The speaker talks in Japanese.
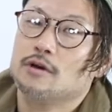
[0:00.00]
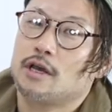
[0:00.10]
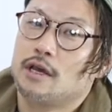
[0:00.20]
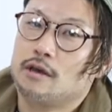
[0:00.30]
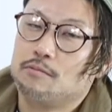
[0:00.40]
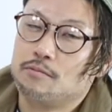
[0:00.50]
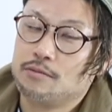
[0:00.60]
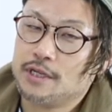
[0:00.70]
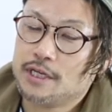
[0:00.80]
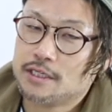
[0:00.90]
えー、
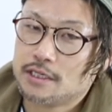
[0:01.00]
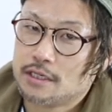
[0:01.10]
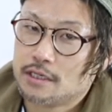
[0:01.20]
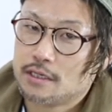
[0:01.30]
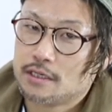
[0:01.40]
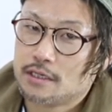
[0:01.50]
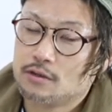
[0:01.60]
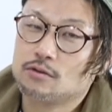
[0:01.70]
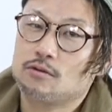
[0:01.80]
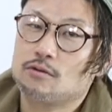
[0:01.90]
ブリーチ
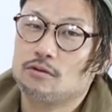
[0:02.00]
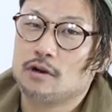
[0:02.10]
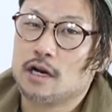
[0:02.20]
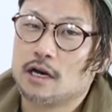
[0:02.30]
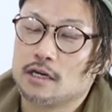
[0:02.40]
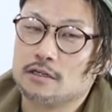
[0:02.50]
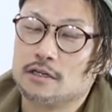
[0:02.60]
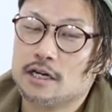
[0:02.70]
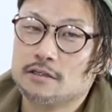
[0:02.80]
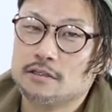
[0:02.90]
のところが
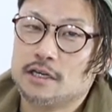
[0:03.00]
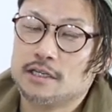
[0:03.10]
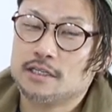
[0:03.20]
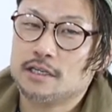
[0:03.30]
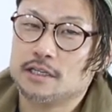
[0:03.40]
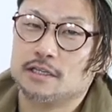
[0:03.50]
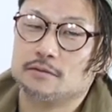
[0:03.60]
暗くなりすぎて